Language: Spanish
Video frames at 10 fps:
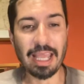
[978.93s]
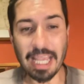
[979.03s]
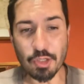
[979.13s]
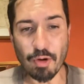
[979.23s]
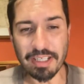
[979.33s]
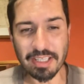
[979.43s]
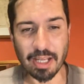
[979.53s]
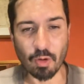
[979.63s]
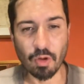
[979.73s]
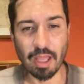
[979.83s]
Quiso el
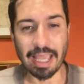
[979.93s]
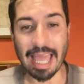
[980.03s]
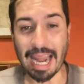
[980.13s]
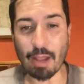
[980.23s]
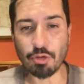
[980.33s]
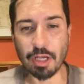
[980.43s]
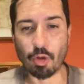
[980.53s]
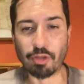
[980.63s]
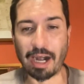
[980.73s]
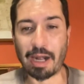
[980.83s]
destino que Arango se
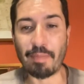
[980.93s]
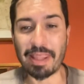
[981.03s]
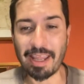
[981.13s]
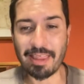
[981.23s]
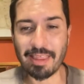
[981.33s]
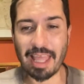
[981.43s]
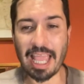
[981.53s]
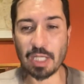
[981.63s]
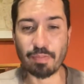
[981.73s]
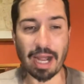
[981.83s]
encontrara en Madrid
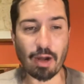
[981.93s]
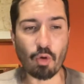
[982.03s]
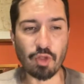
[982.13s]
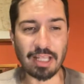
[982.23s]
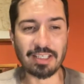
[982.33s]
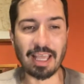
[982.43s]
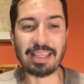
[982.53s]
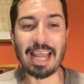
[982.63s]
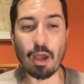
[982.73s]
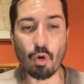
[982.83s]
esperando audiencia
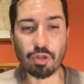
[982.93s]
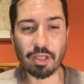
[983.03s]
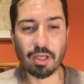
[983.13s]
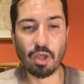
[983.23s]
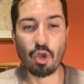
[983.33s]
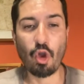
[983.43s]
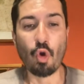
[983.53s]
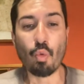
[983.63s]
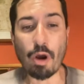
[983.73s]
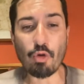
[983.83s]
ante la corte,
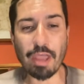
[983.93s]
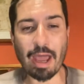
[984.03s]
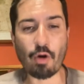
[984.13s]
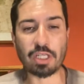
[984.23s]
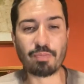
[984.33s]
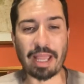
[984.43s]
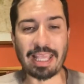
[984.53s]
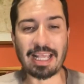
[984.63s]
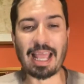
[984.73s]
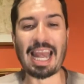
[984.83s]
cuando llegaron a
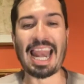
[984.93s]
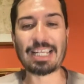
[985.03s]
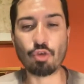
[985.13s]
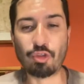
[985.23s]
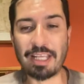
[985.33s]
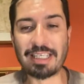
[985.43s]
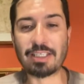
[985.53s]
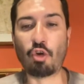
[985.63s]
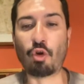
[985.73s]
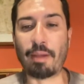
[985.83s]
España las
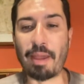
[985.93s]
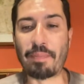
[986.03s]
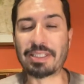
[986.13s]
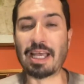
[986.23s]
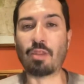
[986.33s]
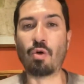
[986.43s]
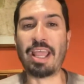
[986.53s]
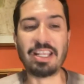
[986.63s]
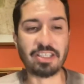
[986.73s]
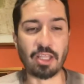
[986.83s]
noticias de lo que había pasado
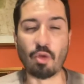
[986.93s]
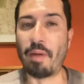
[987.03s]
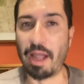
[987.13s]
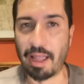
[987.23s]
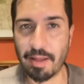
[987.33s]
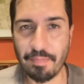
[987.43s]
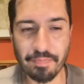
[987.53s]
en Saint-Domingue.